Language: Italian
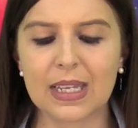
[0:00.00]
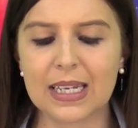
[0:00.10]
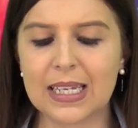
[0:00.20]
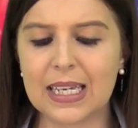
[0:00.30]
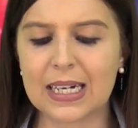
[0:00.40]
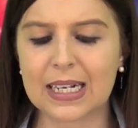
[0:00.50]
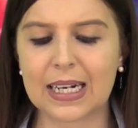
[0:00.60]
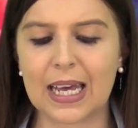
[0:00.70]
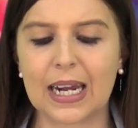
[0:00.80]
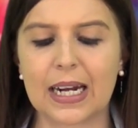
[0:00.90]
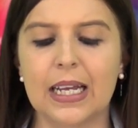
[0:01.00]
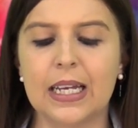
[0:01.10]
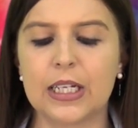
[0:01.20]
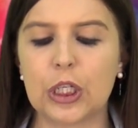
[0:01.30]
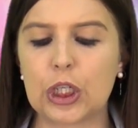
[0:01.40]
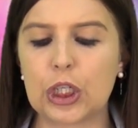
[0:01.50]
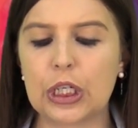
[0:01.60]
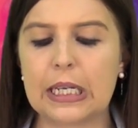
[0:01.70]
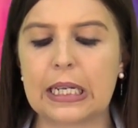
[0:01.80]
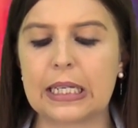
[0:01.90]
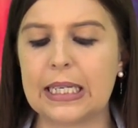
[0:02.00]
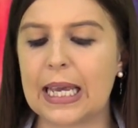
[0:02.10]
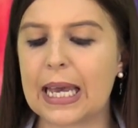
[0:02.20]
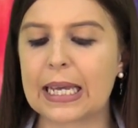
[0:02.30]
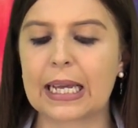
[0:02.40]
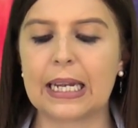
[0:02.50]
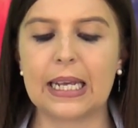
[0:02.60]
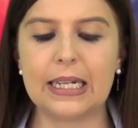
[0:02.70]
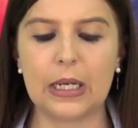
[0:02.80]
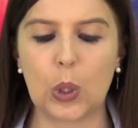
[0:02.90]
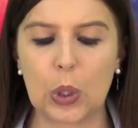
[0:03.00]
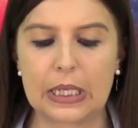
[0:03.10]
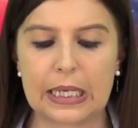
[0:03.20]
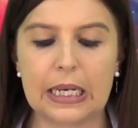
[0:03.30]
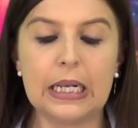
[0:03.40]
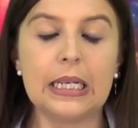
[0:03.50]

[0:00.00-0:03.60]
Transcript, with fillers: Kirchner, di Schill, di Haeckel e di Nold.